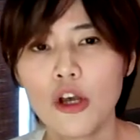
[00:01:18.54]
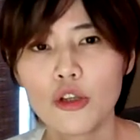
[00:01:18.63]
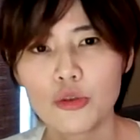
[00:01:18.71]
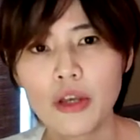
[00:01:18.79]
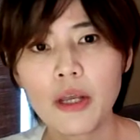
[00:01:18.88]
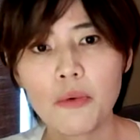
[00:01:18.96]

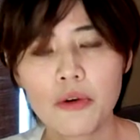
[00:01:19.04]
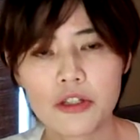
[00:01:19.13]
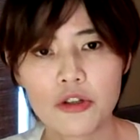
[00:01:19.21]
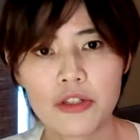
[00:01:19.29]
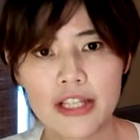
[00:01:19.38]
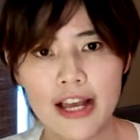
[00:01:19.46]
所以我
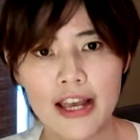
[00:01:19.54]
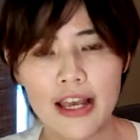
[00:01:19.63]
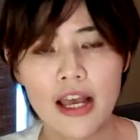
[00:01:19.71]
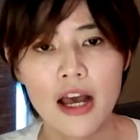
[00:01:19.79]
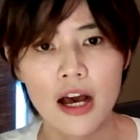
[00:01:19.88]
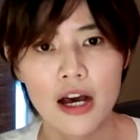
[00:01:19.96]
就在、
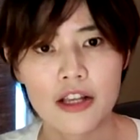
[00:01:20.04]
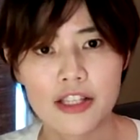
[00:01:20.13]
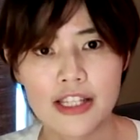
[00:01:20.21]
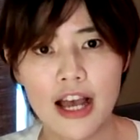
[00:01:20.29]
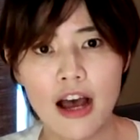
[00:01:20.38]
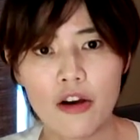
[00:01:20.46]
呃、
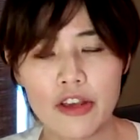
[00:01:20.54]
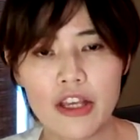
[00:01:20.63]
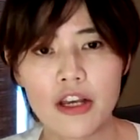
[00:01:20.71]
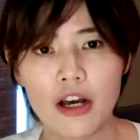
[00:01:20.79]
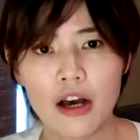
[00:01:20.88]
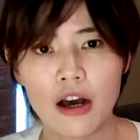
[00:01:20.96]
找一
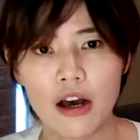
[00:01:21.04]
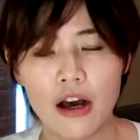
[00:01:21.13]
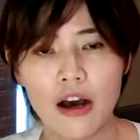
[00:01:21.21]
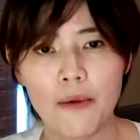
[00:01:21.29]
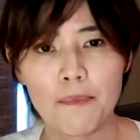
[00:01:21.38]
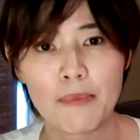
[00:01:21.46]
个、
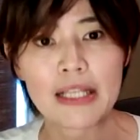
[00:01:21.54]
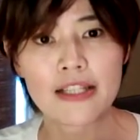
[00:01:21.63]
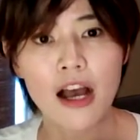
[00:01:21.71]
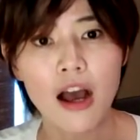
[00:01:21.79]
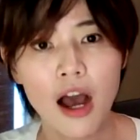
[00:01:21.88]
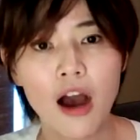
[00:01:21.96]
呃、比
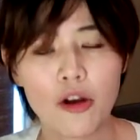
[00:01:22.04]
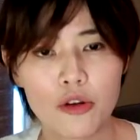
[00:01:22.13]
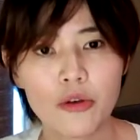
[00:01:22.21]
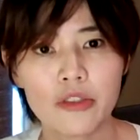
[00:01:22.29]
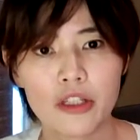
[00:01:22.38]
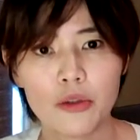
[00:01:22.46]
较好
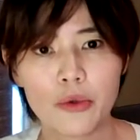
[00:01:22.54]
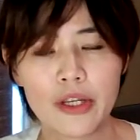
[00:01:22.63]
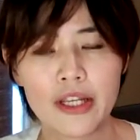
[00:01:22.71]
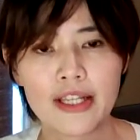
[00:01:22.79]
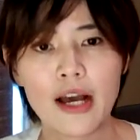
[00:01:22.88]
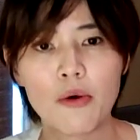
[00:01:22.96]
用的乳
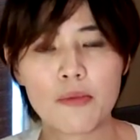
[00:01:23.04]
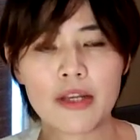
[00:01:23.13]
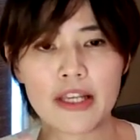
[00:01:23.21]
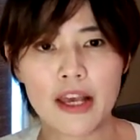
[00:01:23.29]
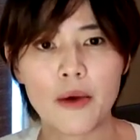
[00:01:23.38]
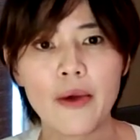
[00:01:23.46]
液，那我们
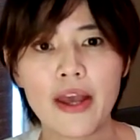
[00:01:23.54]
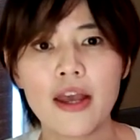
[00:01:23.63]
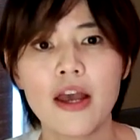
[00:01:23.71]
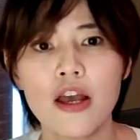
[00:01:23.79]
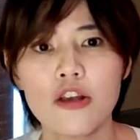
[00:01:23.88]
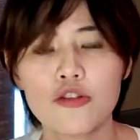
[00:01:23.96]
也会
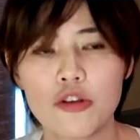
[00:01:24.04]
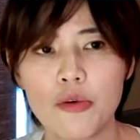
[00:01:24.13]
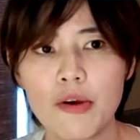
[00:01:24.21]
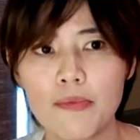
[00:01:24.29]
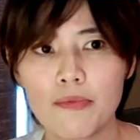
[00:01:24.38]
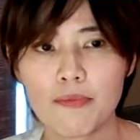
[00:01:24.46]
询
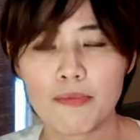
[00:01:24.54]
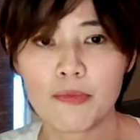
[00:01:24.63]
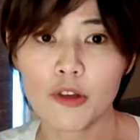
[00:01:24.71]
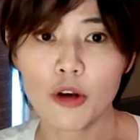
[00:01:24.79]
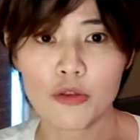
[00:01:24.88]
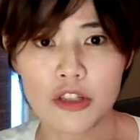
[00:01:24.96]
问
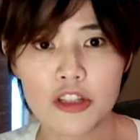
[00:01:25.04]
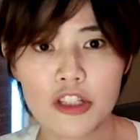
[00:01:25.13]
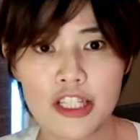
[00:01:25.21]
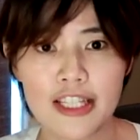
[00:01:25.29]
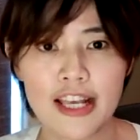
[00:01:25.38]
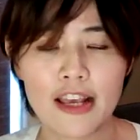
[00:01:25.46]
同事之
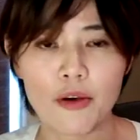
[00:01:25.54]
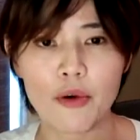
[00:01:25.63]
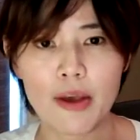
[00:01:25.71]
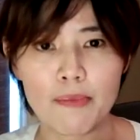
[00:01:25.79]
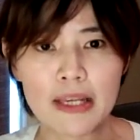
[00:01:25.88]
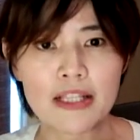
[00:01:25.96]
间，也会
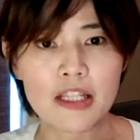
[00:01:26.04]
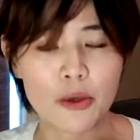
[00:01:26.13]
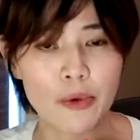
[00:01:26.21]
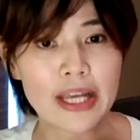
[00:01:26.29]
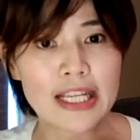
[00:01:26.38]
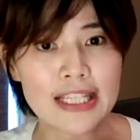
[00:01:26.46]
彼此
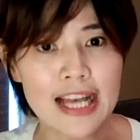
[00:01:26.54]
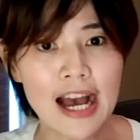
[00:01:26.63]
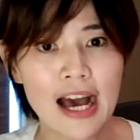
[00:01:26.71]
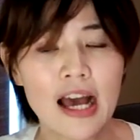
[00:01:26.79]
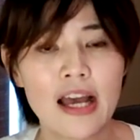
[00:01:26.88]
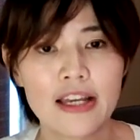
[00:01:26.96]
问一
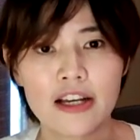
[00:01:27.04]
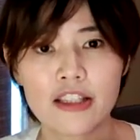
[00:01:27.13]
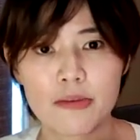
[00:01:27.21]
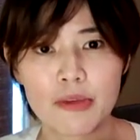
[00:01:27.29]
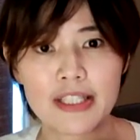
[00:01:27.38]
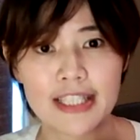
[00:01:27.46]
下要
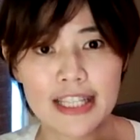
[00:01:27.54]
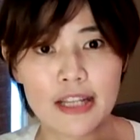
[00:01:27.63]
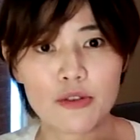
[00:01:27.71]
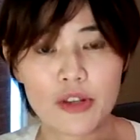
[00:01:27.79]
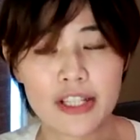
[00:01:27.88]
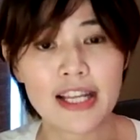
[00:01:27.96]
怎么解
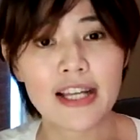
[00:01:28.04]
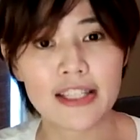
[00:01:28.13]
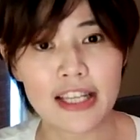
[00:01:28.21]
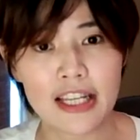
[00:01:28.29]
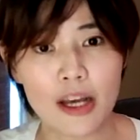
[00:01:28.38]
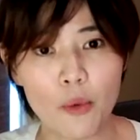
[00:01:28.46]
决这样的
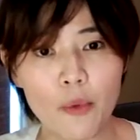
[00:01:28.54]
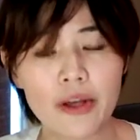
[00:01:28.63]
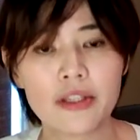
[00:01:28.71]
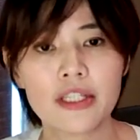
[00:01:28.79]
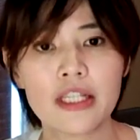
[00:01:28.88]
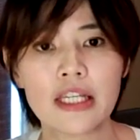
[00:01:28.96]
一个问
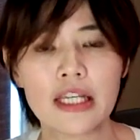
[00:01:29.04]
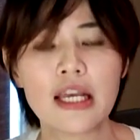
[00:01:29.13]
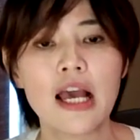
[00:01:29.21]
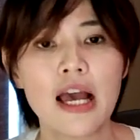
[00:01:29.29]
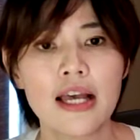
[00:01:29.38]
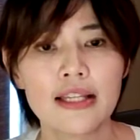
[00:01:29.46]
题。
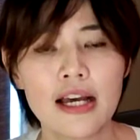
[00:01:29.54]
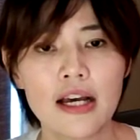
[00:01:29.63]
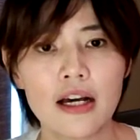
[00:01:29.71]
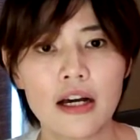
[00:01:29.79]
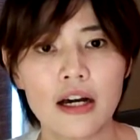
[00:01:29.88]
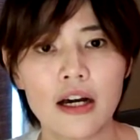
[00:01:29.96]

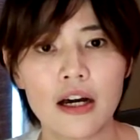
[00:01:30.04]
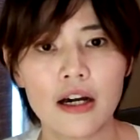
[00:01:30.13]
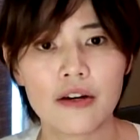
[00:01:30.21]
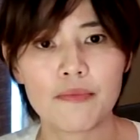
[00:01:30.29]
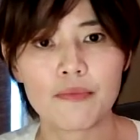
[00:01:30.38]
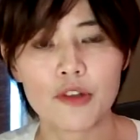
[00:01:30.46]
那、
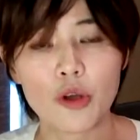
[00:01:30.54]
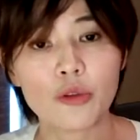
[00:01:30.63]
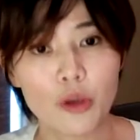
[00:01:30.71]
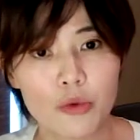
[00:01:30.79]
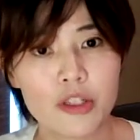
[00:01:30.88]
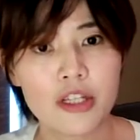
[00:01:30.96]
呃、有
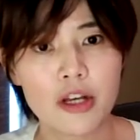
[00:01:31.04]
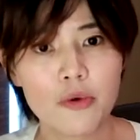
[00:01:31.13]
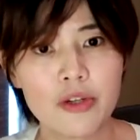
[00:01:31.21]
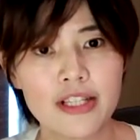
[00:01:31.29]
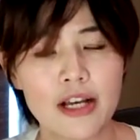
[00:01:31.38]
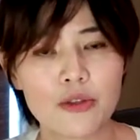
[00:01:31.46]
同事跟
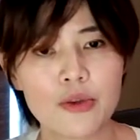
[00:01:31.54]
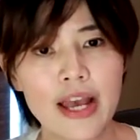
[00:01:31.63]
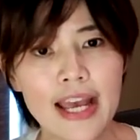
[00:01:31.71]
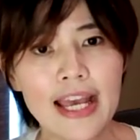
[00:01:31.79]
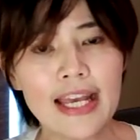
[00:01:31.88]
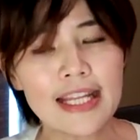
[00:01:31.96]
我讲说，
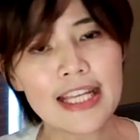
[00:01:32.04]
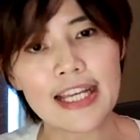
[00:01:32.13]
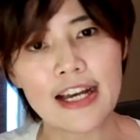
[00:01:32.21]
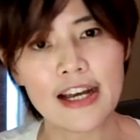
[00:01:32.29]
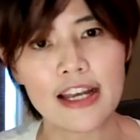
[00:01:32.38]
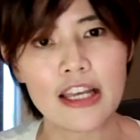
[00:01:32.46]
诶，你
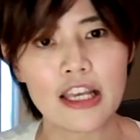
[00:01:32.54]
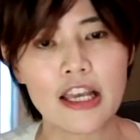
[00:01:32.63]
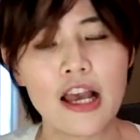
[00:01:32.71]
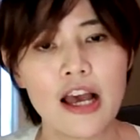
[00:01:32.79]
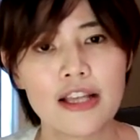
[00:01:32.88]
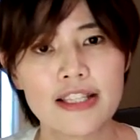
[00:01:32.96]
可以
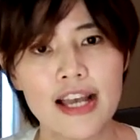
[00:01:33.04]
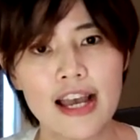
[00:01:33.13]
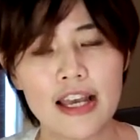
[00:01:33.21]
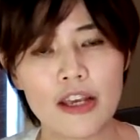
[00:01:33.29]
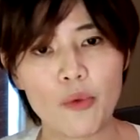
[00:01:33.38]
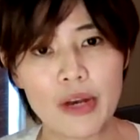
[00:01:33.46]

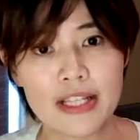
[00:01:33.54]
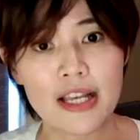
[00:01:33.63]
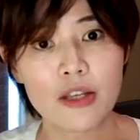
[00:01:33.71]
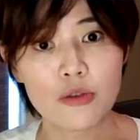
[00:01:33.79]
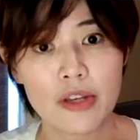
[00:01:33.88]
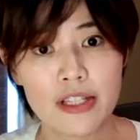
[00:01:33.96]
在晚
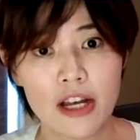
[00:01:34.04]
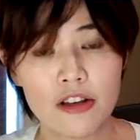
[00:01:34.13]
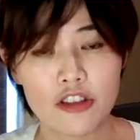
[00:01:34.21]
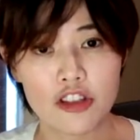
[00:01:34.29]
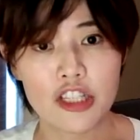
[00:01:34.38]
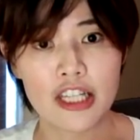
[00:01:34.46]
上睡觉
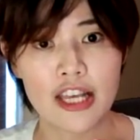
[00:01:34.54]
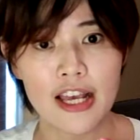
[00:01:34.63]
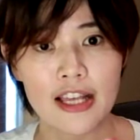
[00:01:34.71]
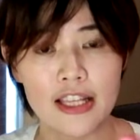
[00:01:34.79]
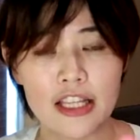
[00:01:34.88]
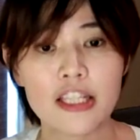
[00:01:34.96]
之
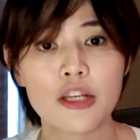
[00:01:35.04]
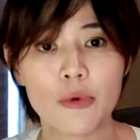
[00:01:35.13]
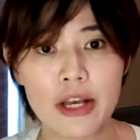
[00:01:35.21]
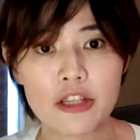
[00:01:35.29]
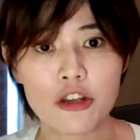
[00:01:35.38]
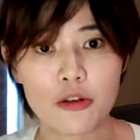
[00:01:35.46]
前，你洗
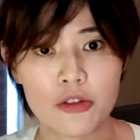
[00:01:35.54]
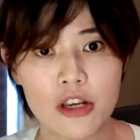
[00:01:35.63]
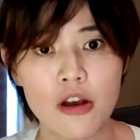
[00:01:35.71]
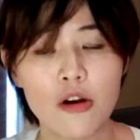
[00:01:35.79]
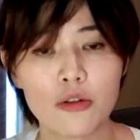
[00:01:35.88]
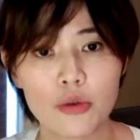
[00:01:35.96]
完手之
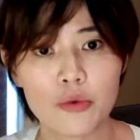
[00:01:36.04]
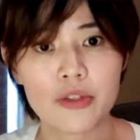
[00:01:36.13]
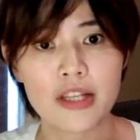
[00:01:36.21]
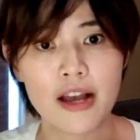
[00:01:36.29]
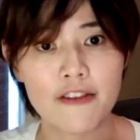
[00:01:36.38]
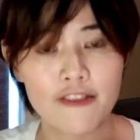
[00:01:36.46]
后涂
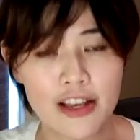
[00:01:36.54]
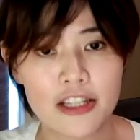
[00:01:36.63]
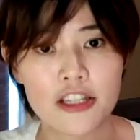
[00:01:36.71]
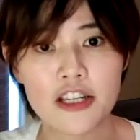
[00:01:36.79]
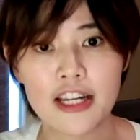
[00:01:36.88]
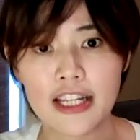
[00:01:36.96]
上凡
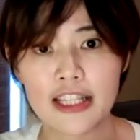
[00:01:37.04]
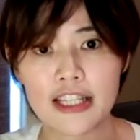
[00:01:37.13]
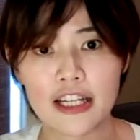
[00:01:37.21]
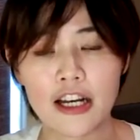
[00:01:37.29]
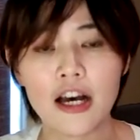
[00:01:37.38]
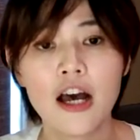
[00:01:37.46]
士林
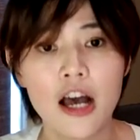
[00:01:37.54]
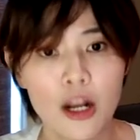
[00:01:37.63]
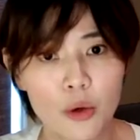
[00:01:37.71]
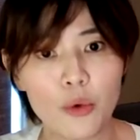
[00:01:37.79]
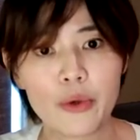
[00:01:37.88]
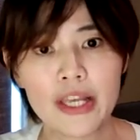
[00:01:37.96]
的
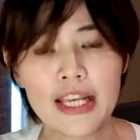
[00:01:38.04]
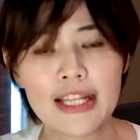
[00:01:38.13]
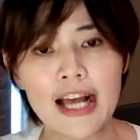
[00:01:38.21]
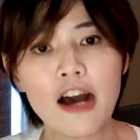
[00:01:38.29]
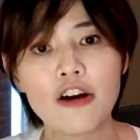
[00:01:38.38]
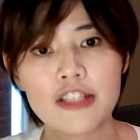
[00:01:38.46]
乳液，
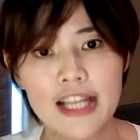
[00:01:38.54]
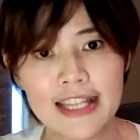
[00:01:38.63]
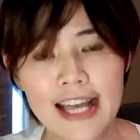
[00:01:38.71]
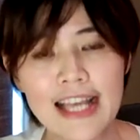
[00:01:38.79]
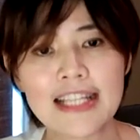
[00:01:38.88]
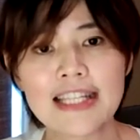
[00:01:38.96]
然后再
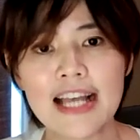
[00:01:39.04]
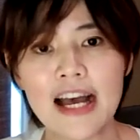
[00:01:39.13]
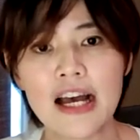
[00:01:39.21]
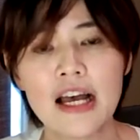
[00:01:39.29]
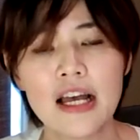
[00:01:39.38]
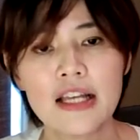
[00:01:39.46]
戴
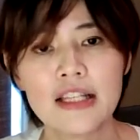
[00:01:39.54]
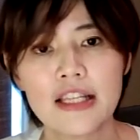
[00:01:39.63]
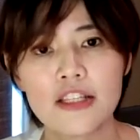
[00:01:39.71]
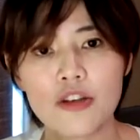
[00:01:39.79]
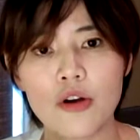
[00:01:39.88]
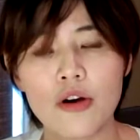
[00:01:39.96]
上那
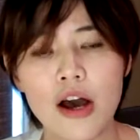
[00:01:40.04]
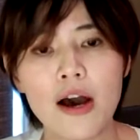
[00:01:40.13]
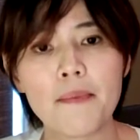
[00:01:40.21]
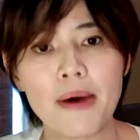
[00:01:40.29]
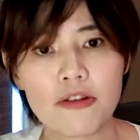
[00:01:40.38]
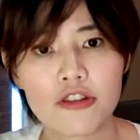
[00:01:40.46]
种、呃、
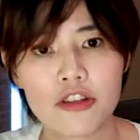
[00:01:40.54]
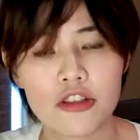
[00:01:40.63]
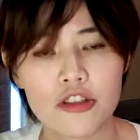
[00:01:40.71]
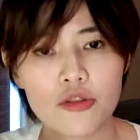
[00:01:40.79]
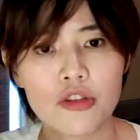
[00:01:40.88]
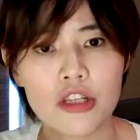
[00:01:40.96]
保湿
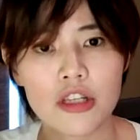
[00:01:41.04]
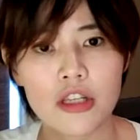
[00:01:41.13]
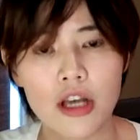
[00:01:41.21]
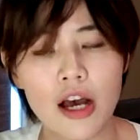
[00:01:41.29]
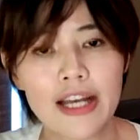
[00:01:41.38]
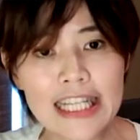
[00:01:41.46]
就是、
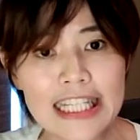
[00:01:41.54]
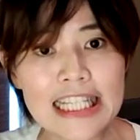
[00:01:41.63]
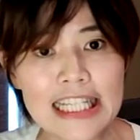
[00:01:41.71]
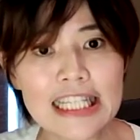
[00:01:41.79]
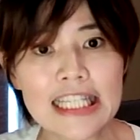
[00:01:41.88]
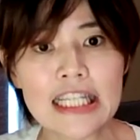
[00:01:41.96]
呃、一
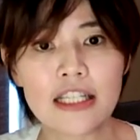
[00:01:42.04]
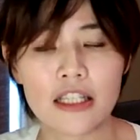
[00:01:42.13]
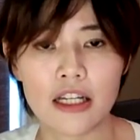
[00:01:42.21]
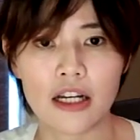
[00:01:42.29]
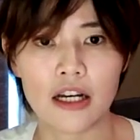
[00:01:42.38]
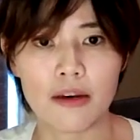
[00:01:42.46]
次性
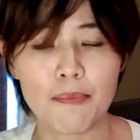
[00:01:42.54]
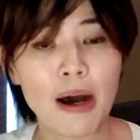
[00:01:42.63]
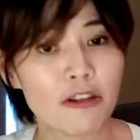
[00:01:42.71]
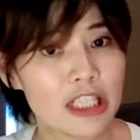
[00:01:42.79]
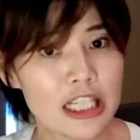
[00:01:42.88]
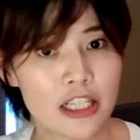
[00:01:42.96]
的抛
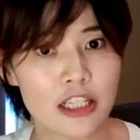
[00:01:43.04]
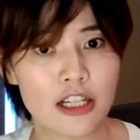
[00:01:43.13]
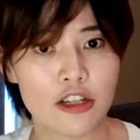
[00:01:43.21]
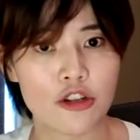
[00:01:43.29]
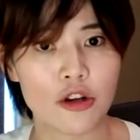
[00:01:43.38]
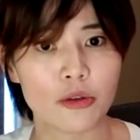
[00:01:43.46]
弃式的
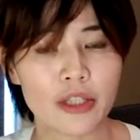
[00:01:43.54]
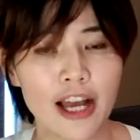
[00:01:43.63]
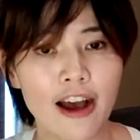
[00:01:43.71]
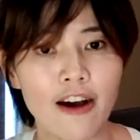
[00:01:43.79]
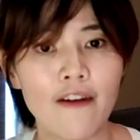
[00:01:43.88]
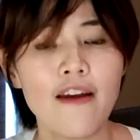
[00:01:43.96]
手
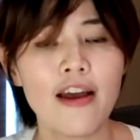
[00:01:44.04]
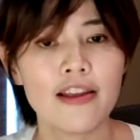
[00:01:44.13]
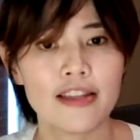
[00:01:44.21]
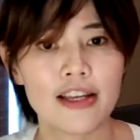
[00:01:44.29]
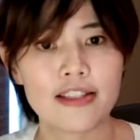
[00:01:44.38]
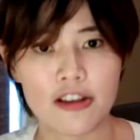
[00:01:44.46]
套，
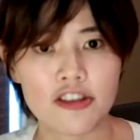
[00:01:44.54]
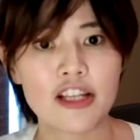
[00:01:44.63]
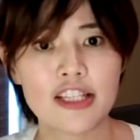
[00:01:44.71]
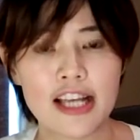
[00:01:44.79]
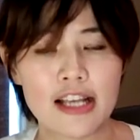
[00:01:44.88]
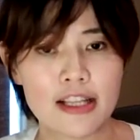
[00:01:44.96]
那早上
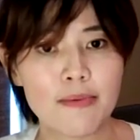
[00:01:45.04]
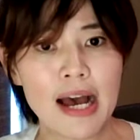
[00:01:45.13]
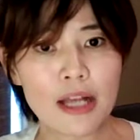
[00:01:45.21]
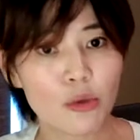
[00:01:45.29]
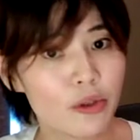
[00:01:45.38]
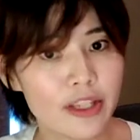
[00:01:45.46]
起来再把
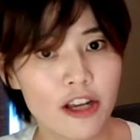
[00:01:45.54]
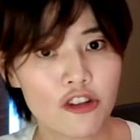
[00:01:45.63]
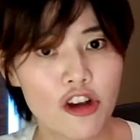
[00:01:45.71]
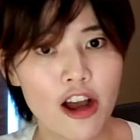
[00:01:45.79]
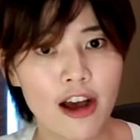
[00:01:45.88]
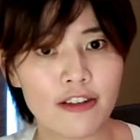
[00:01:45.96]
它脱掉
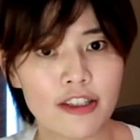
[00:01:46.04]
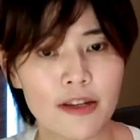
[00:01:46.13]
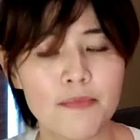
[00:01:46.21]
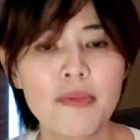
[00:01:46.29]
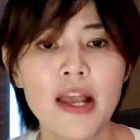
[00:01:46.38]
就好了。